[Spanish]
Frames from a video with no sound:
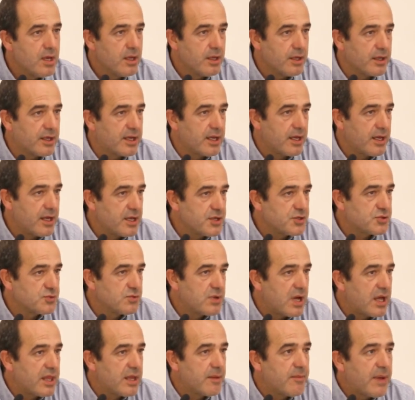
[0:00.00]
y que es
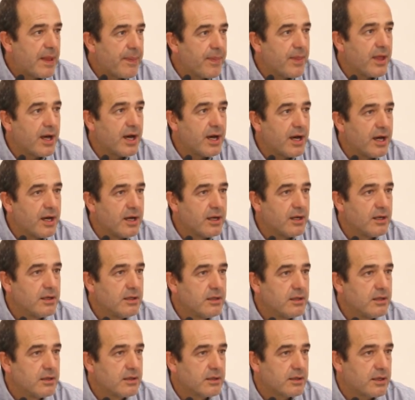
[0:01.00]
una
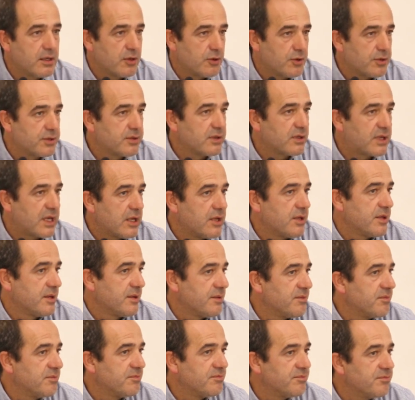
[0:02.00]
demanda que,